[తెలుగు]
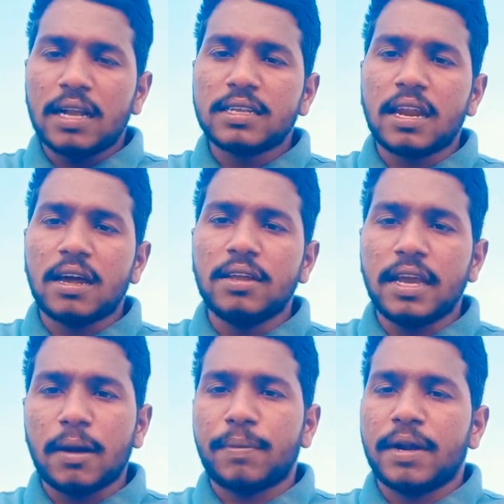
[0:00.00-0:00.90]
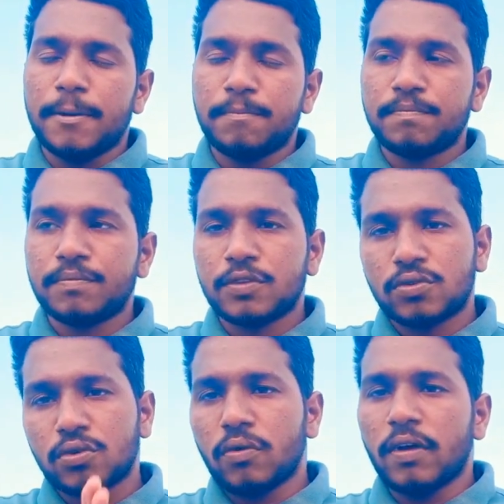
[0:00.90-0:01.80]
ఆచారాలు ఏర్పడ్డాయి
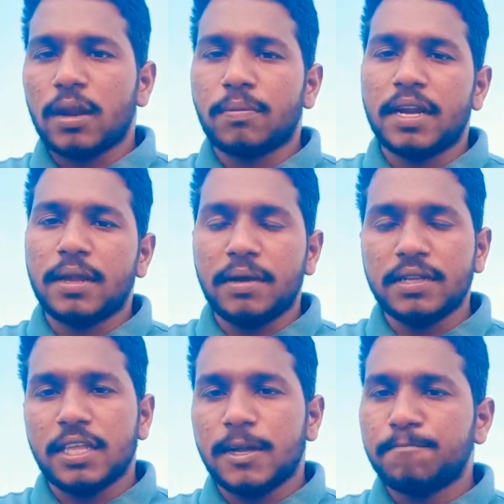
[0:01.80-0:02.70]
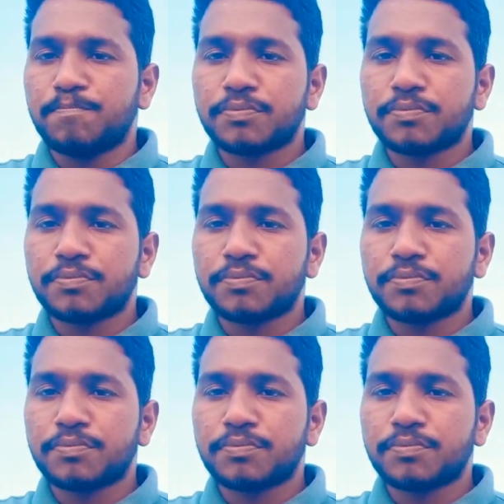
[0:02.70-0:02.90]
సో ఏర్పడ్డాయి మంచిదే